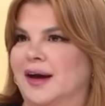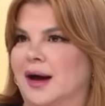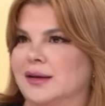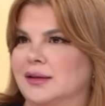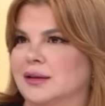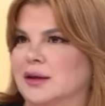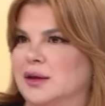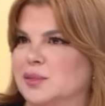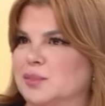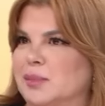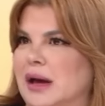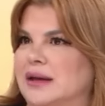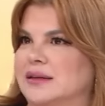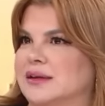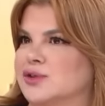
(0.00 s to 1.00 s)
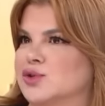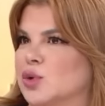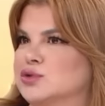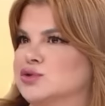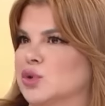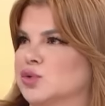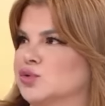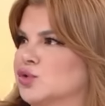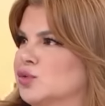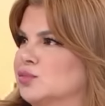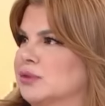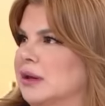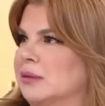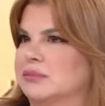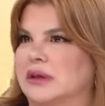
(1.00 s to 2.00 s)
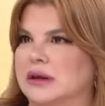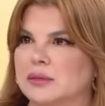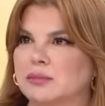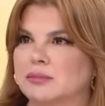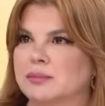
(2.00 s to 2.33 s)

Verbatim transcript: alayım ben de çok zor durumdayım diyeyim.